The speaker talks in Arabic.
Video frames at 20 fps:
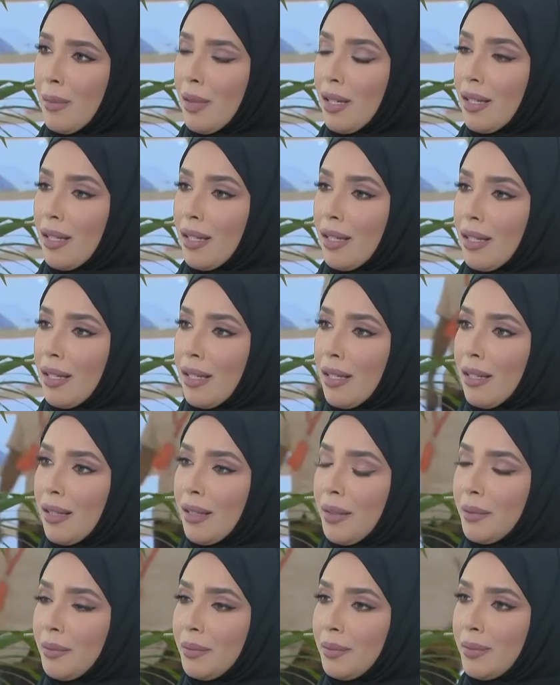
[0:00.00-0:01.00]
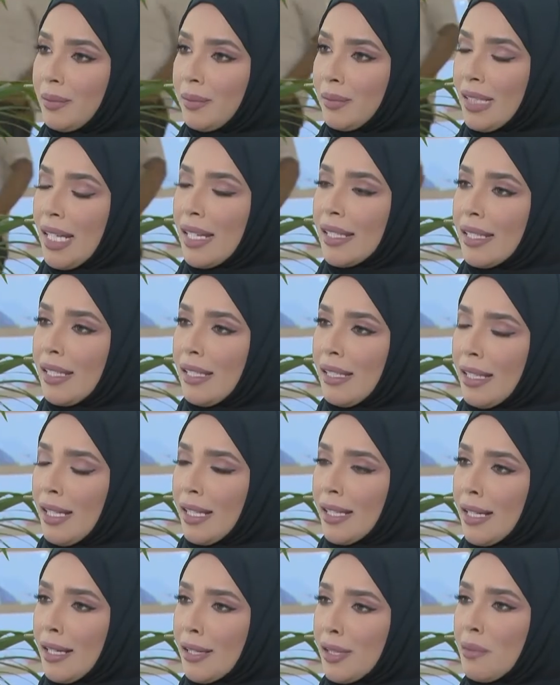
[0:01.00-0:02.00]
آه، تاتي
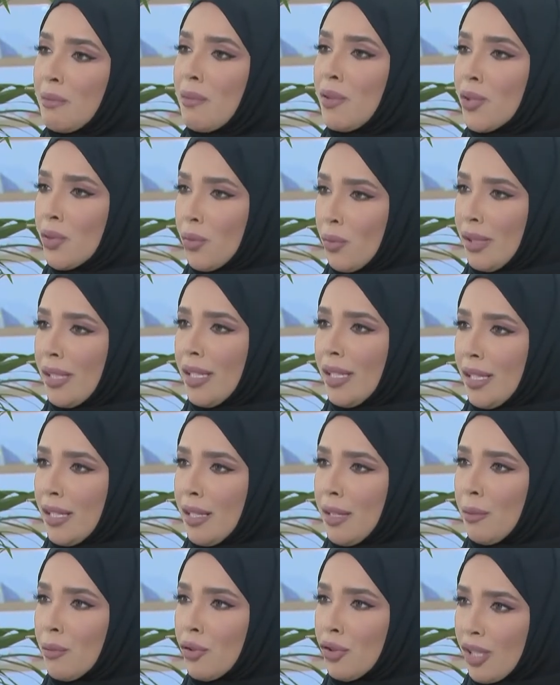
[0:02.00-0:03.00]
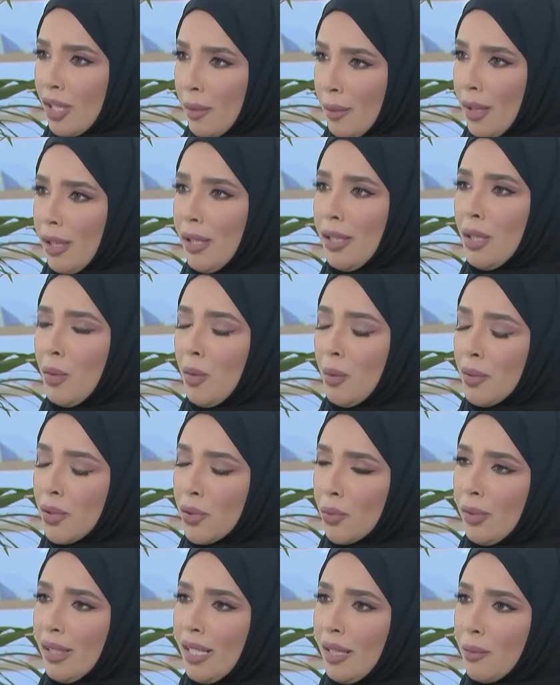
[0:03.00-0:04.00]
للكاتب مسؤوليه مجتمعيه
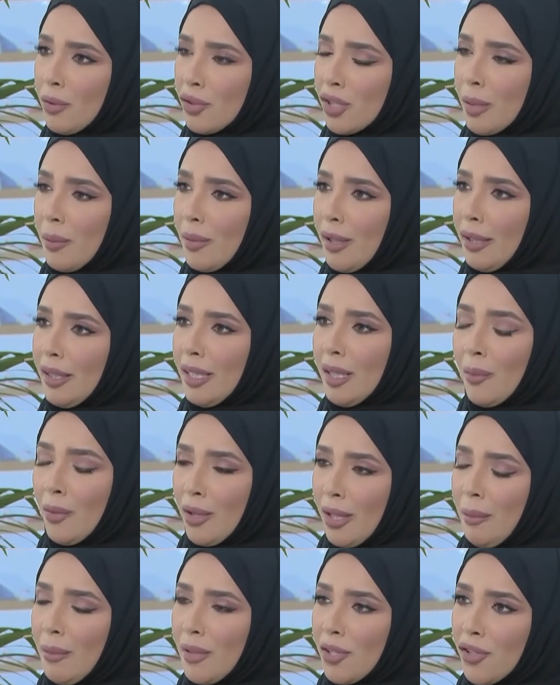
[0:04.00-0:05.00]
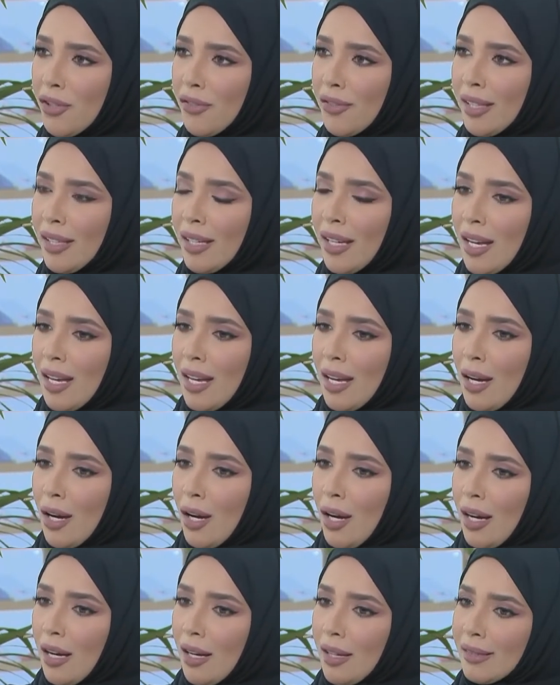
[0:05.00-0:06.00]
والمسؤوليه المجتمعيه مهمه جدا
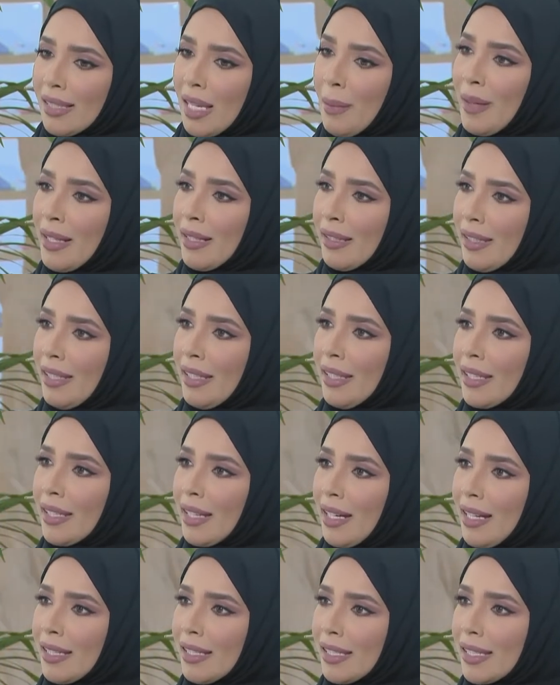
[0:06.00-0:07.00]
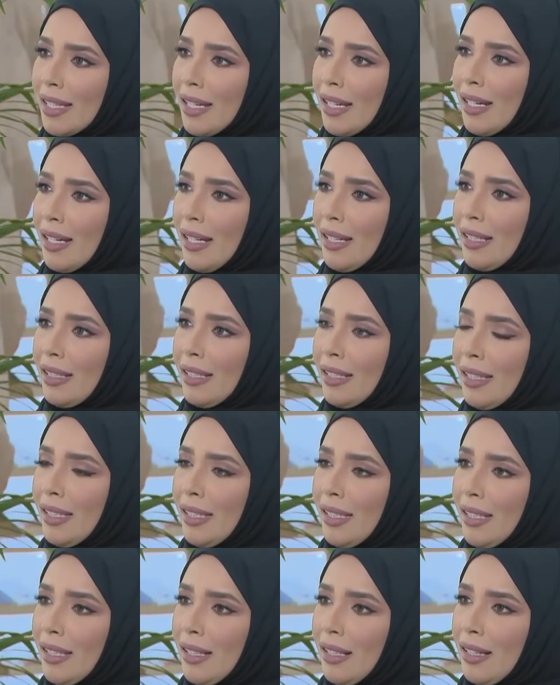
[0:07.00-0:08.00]
تبنيك أنت
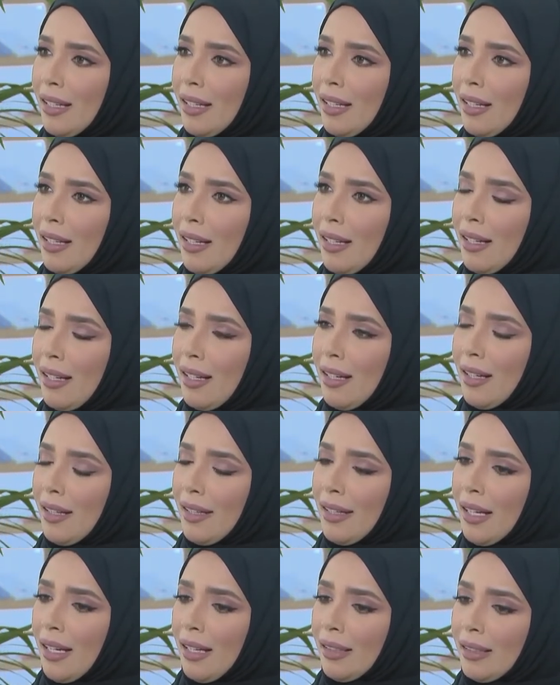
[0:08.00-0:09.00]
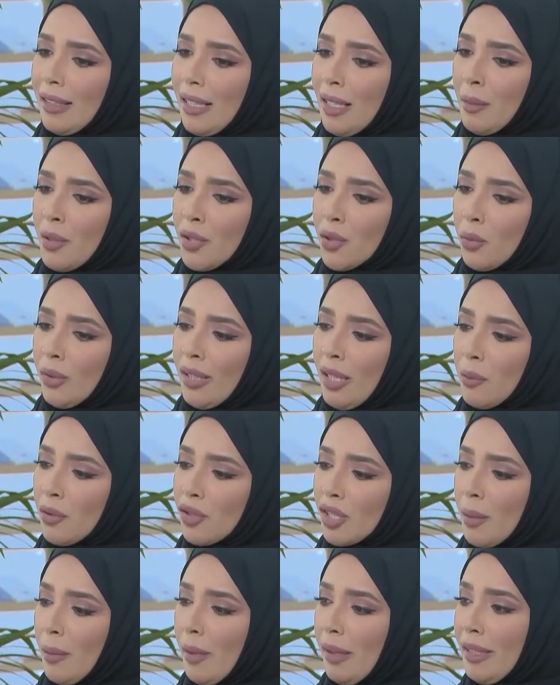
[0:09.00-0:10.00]
ل آه، يعني المسؤولية
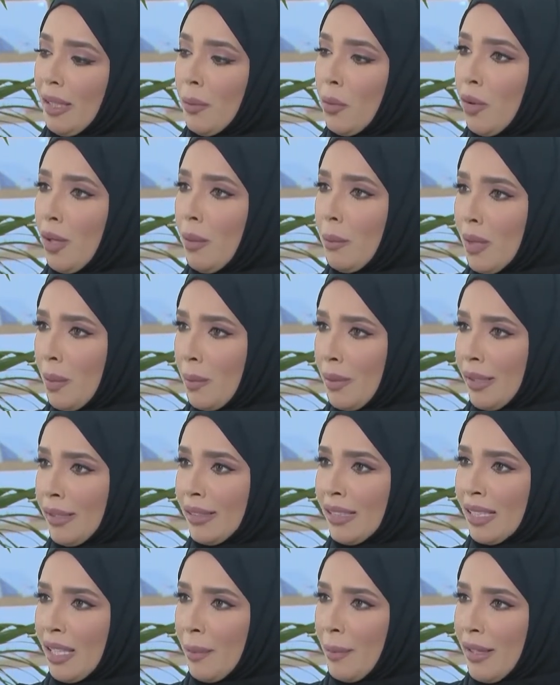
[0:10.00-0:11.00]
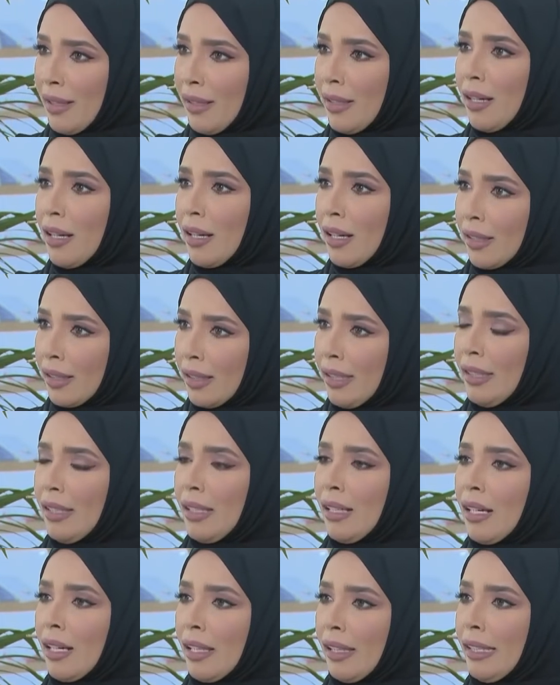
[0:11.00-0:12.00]
المجتمعية مهمة بأن تتبنى
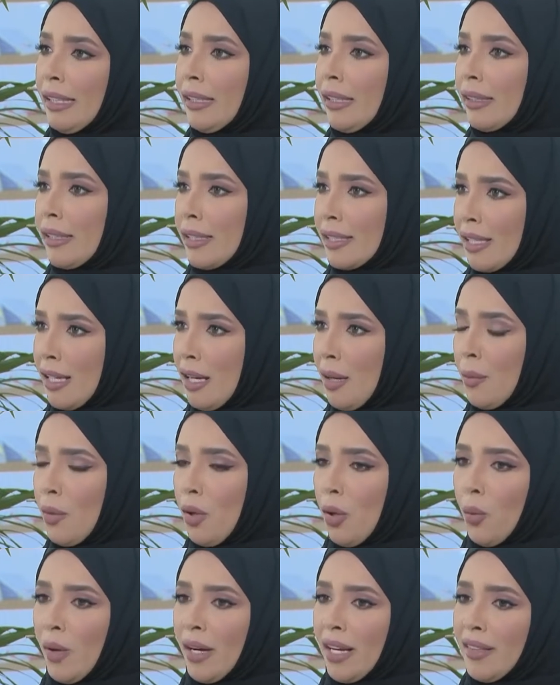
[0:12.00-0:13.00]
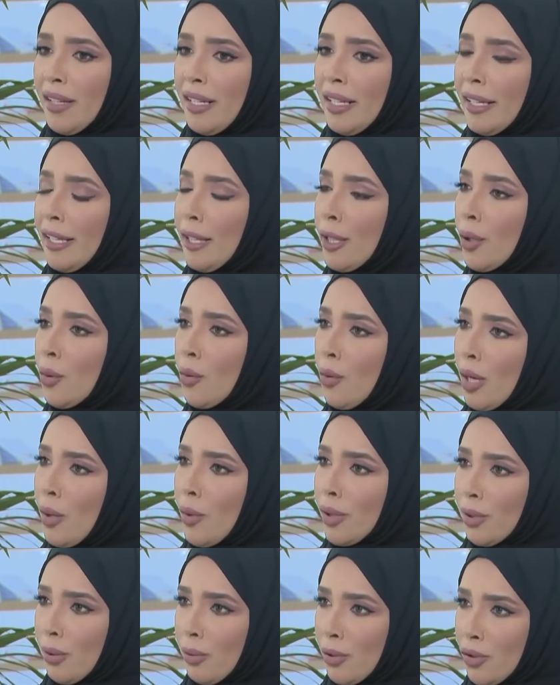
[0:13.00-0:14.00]
قضية قضية التسامح وكذلك هي رؤى
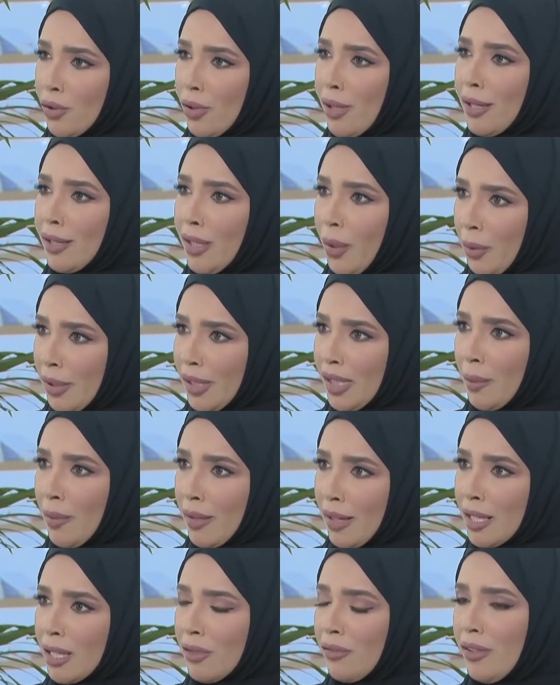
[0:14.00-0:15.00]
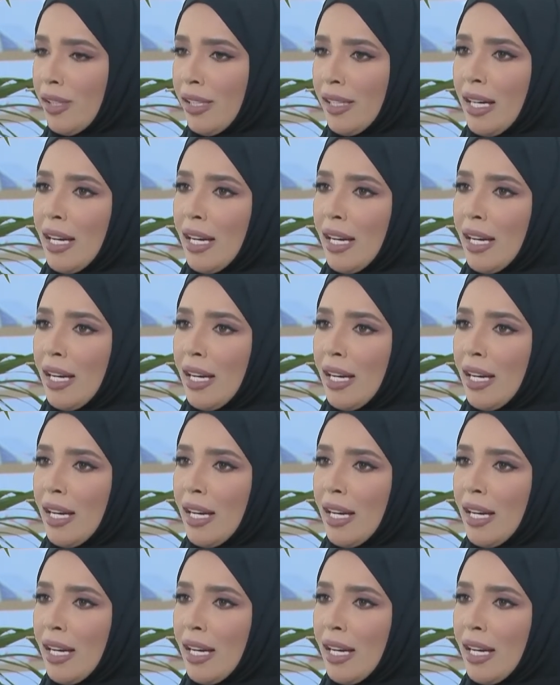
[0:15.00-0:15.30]
وتوجهات دولة الإمارات في